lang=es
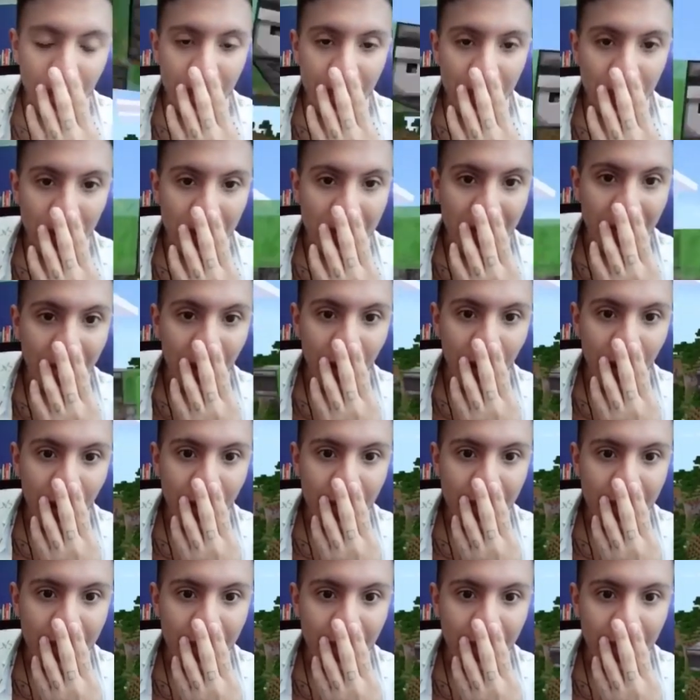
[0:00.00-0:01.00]

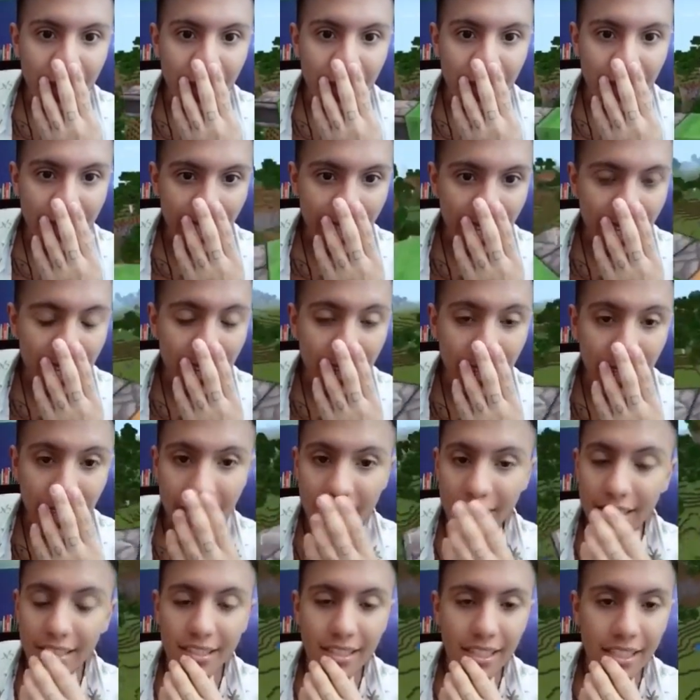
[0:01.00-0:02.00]
dispensadores y tiran
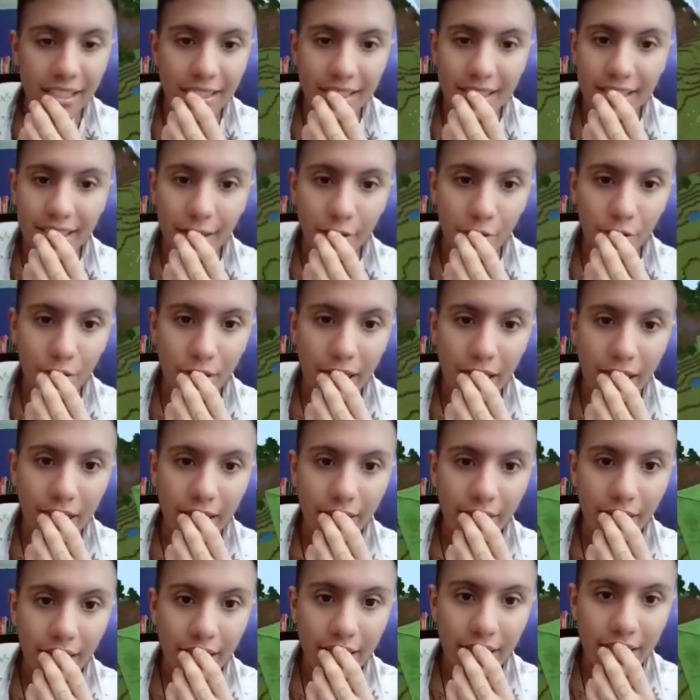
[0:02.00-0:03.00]
TNTs y esto, está
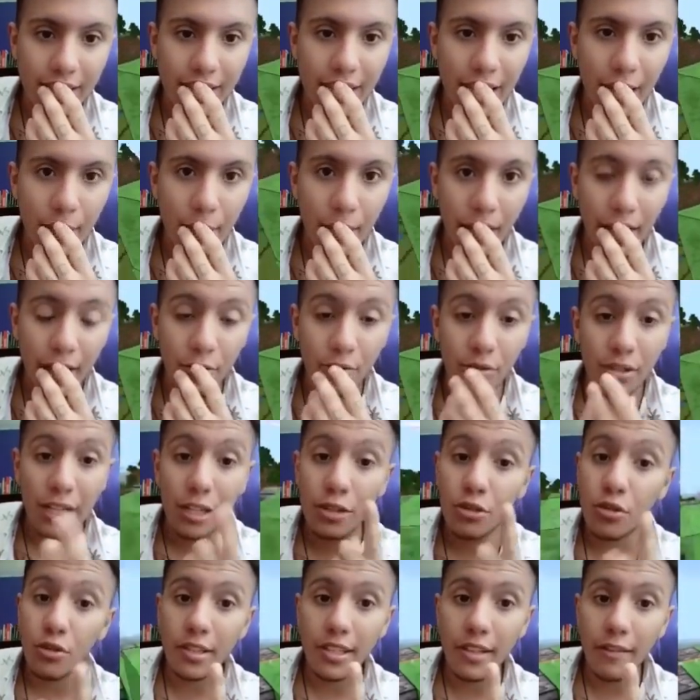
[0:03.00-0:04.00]
brutal, de verdad que está mega
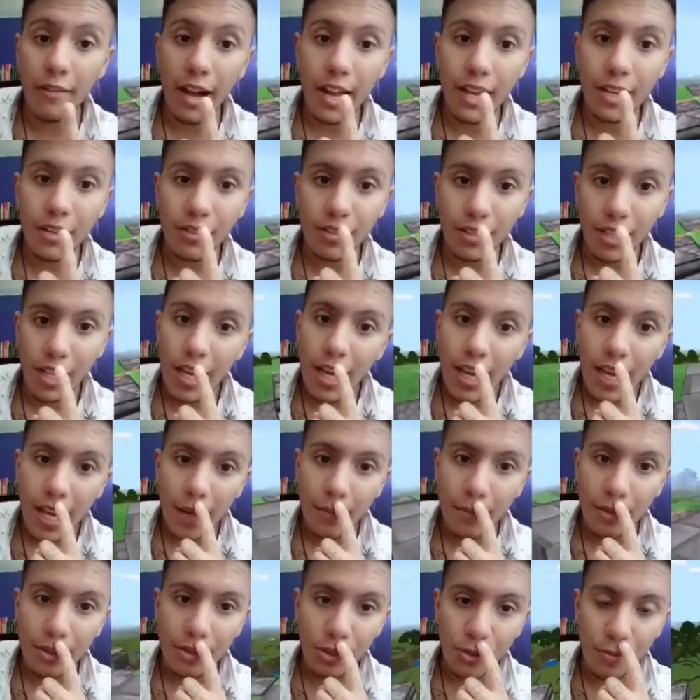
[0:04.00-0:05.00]
brutal. Yo hice varios
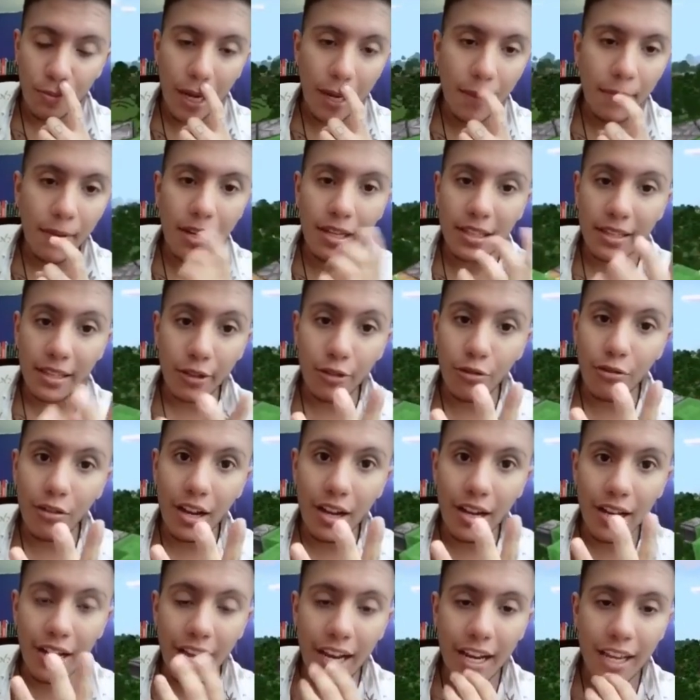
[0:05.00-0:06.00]
en mi survival y tengo
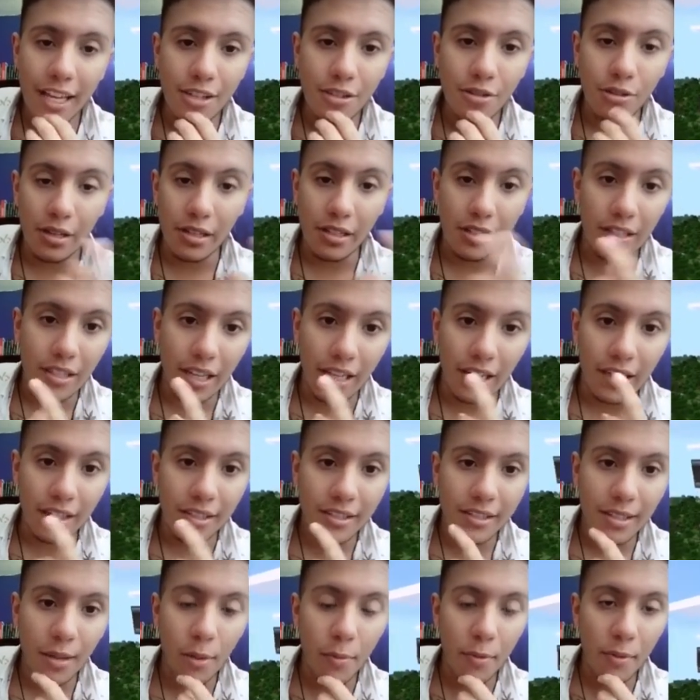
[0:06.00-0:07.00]
un hangar hecho, el,
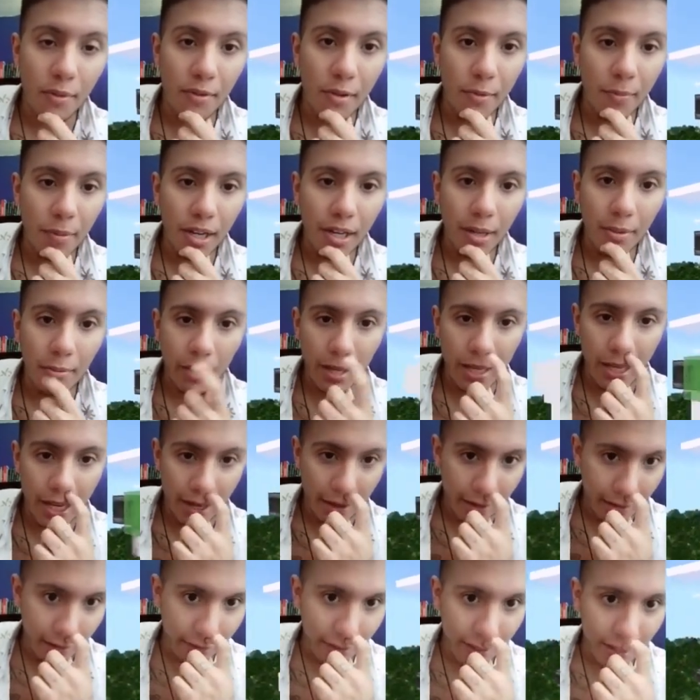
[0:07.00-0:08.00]
link está en mi perfil para que me
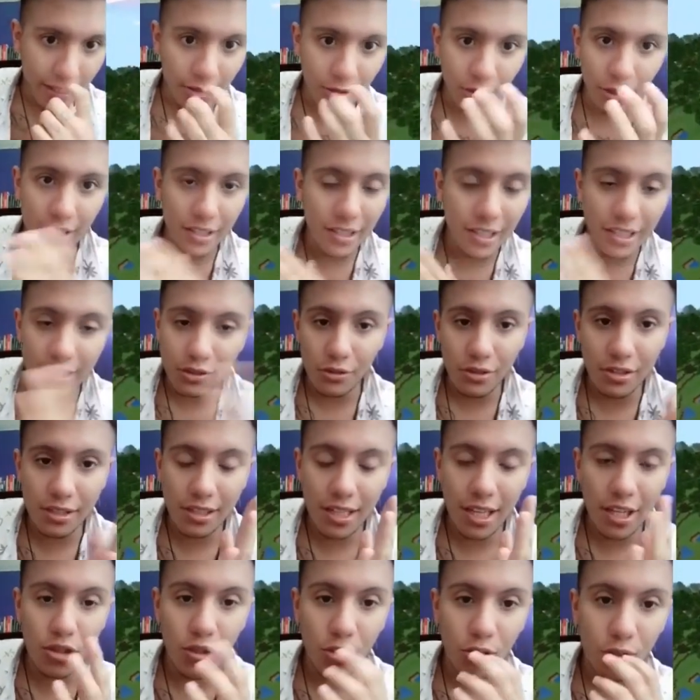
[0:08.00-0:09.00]
vayan a ver todas las
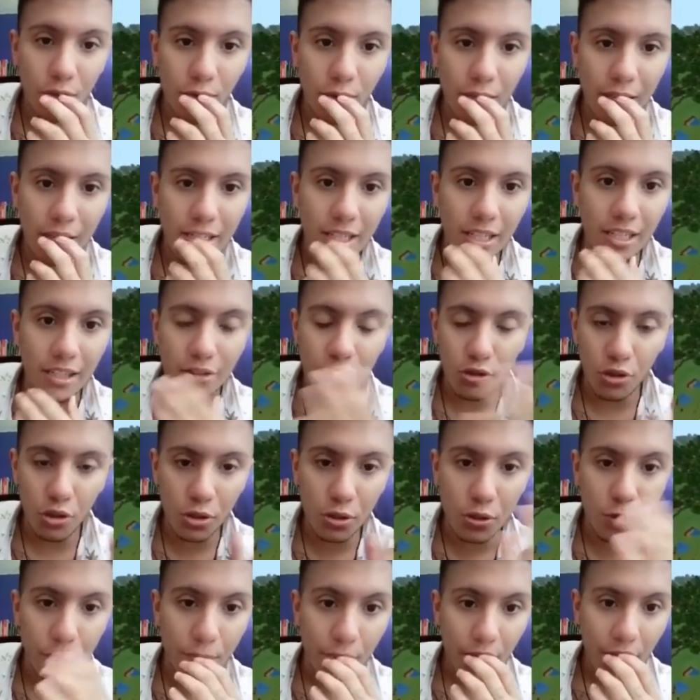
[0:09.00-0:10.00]
cosas que he hecho en Twitch y en
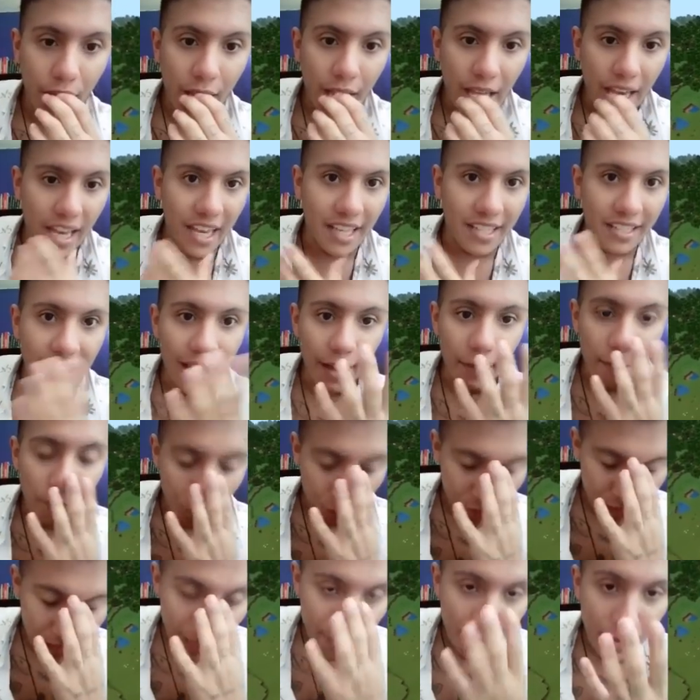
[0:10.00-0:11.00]
YouTube. Está
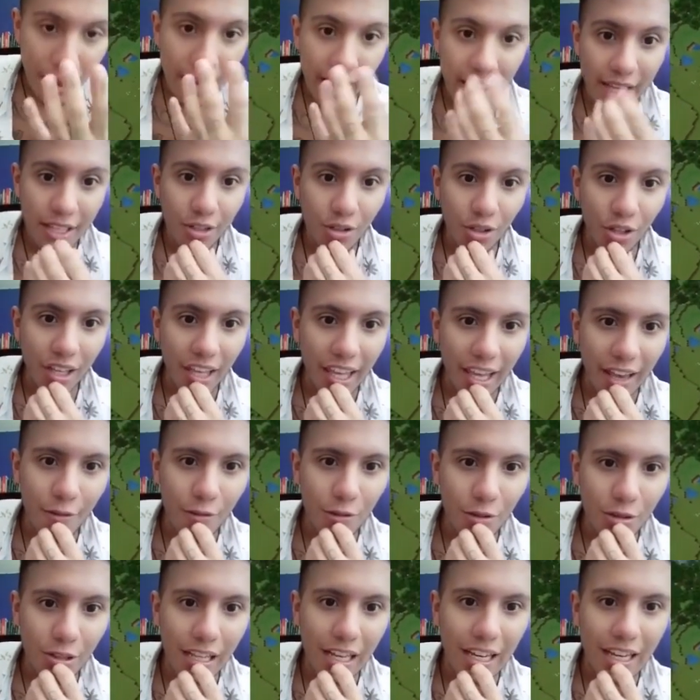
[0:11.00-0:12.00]
brutal, vean eso, qué
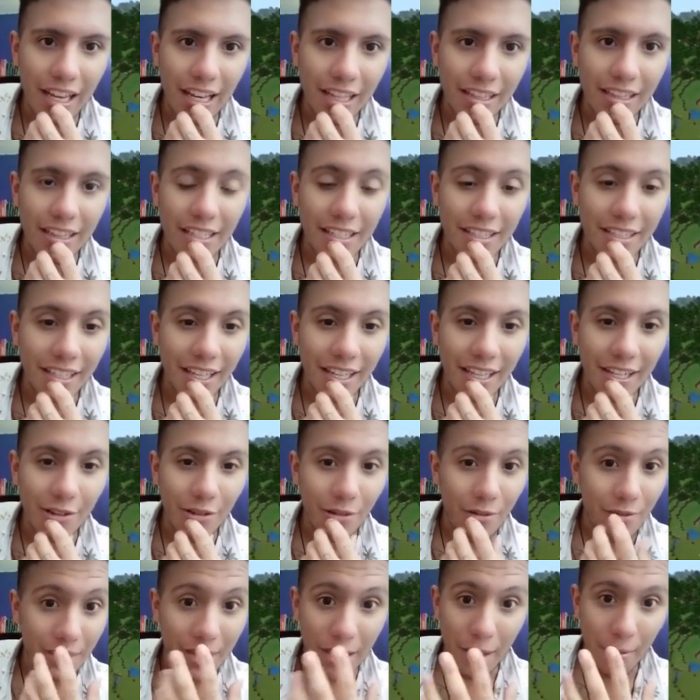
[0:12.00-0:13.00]
brutalidad, en
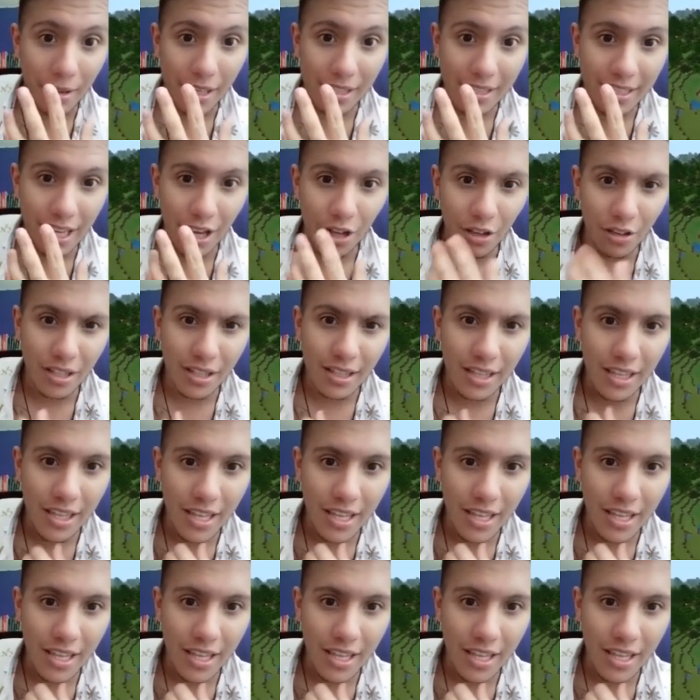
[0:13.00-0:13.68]
serio, demasiado, 10 de